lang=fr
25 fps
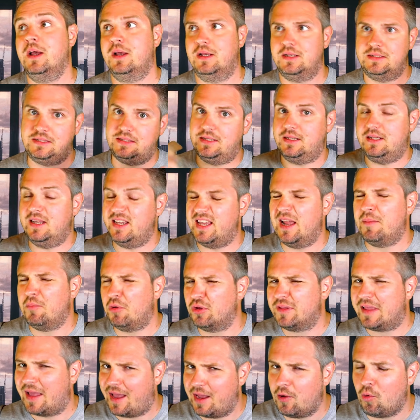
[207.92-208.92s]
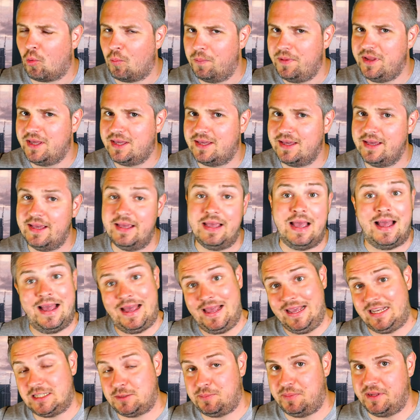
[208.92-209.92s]
c'est également très compliqué
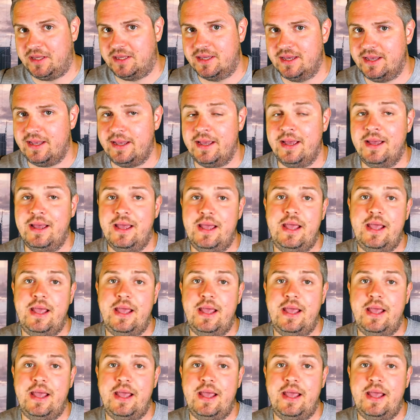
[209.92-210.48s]
à expliquer,